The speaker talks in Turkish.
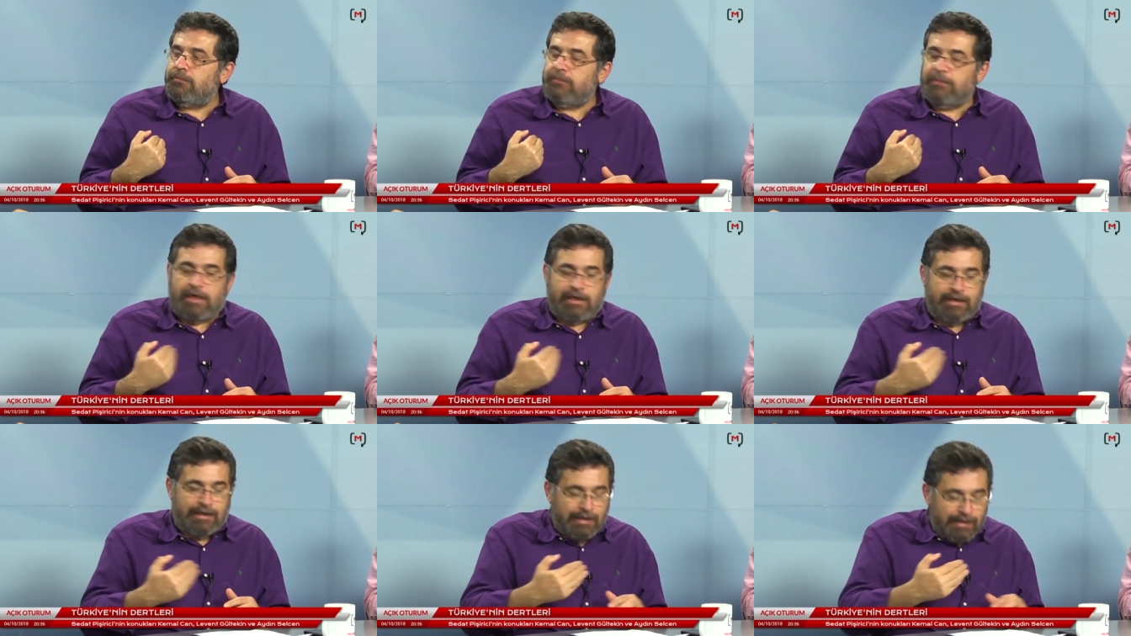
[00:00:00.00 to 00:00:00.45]

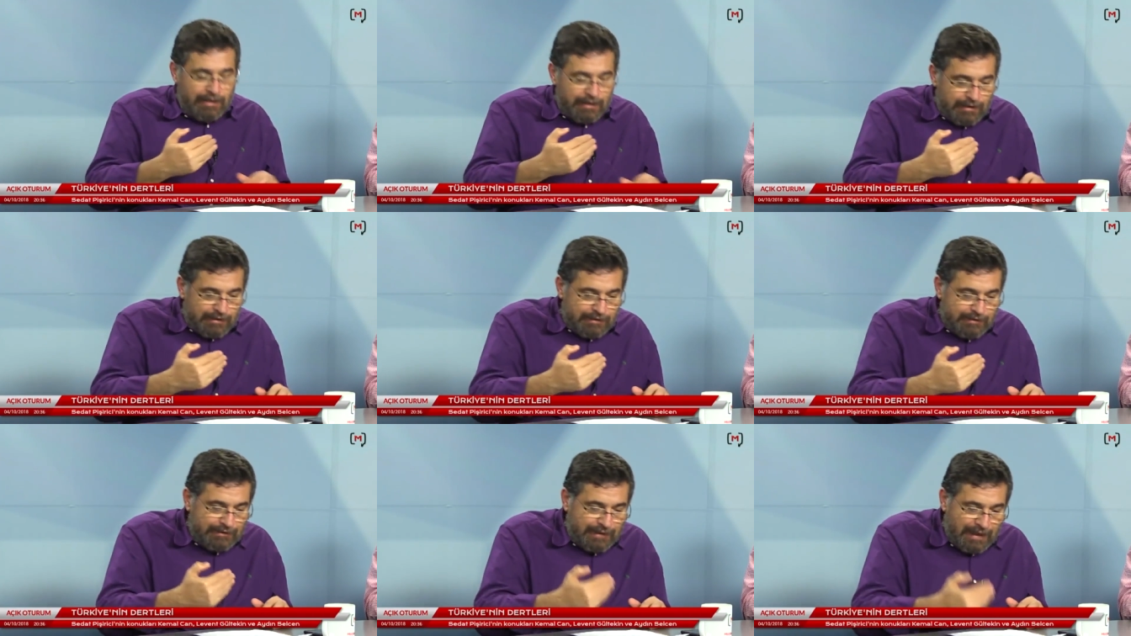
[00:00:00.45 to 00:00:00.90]
yani
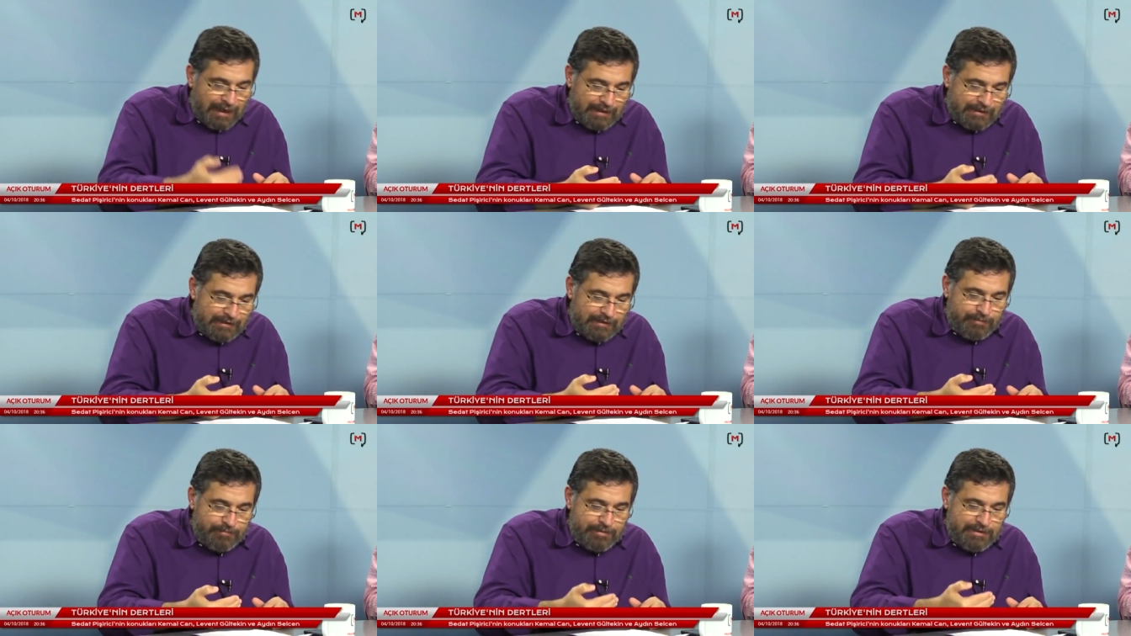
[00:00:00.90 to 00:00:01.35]

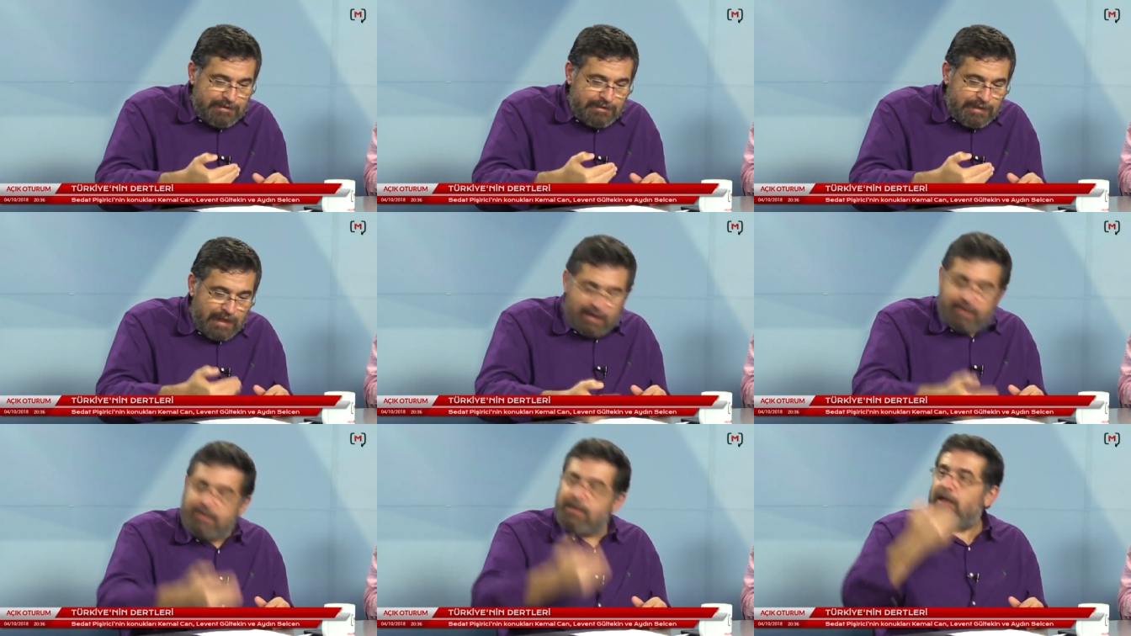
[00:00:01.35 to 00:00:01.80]
derdi biz
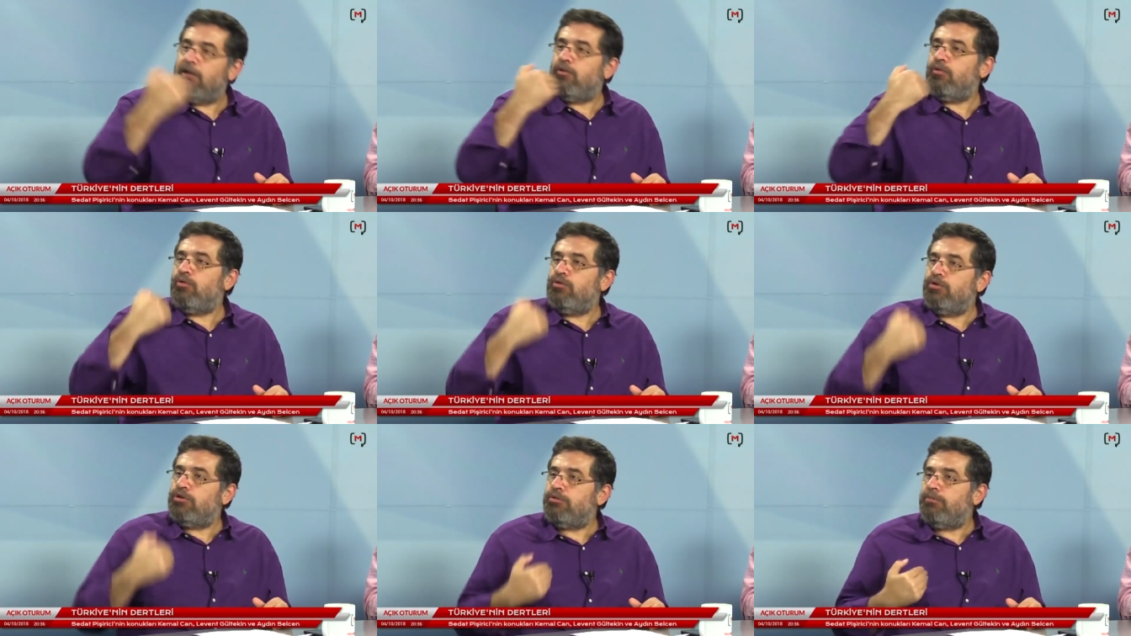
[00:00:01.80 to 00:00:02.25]
nereden
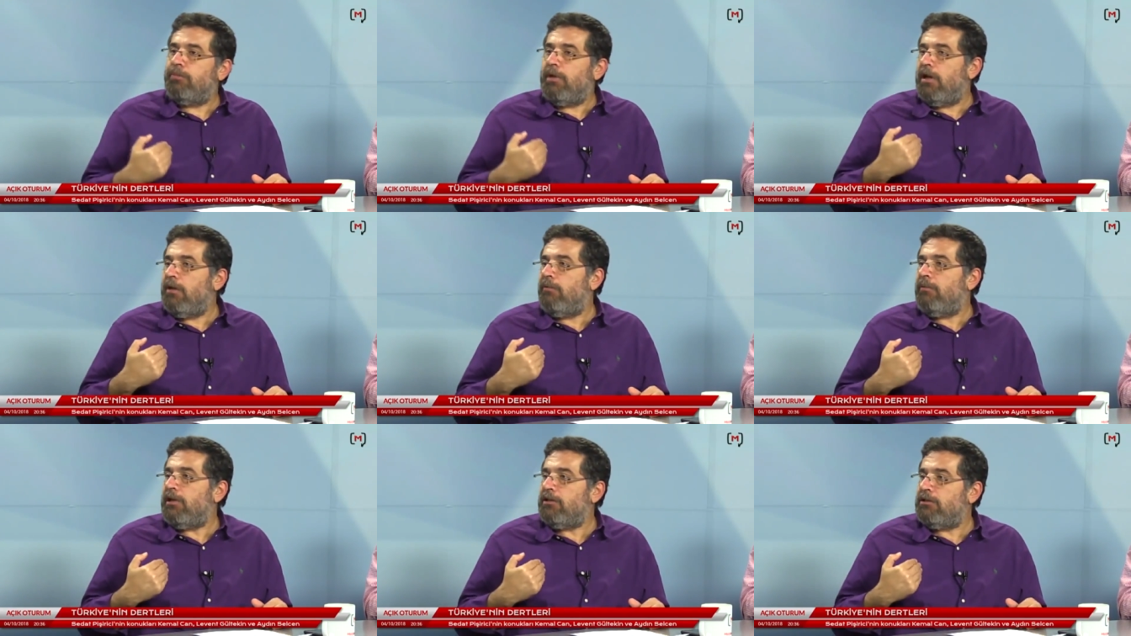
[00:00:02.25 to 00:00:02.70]

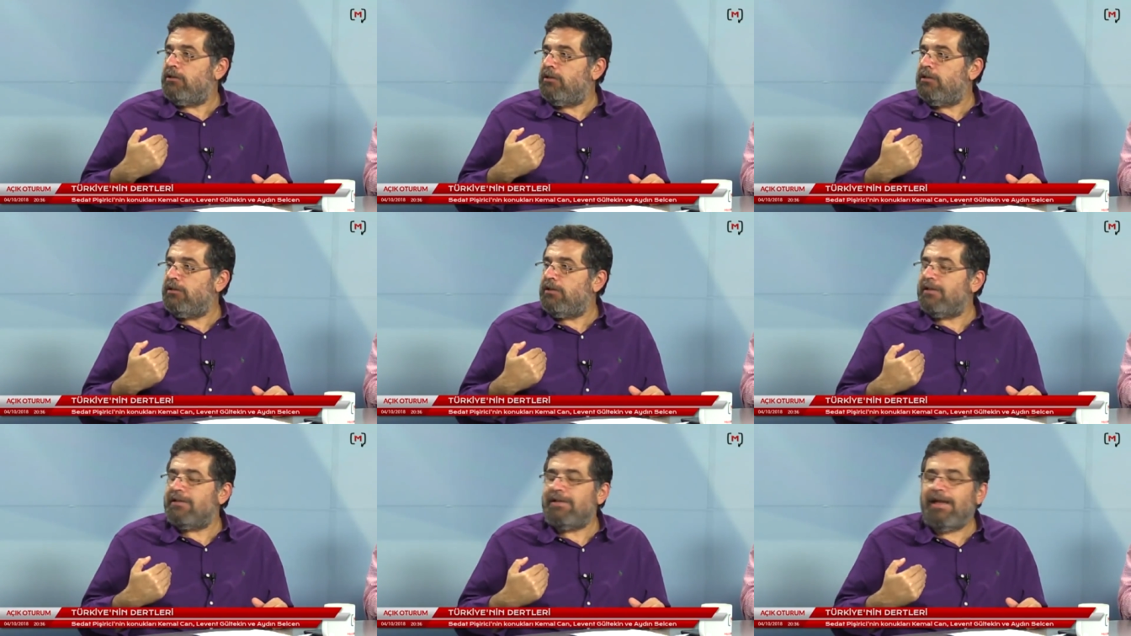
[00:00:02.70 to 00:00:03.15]
konuşmaya
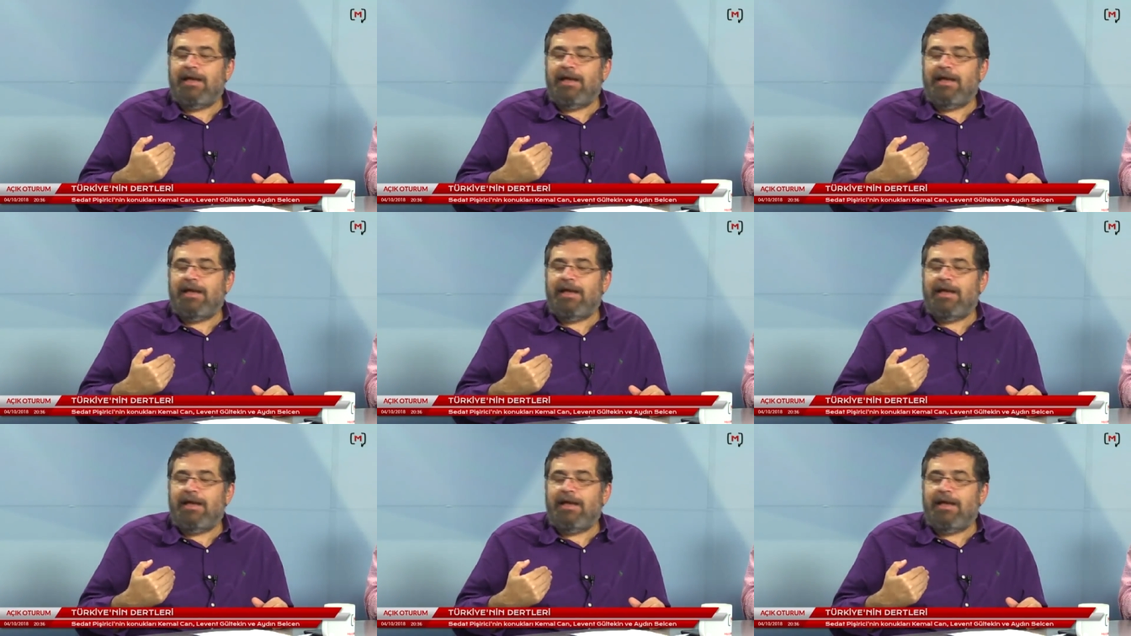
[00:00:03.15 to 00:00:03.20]
başlayacağız?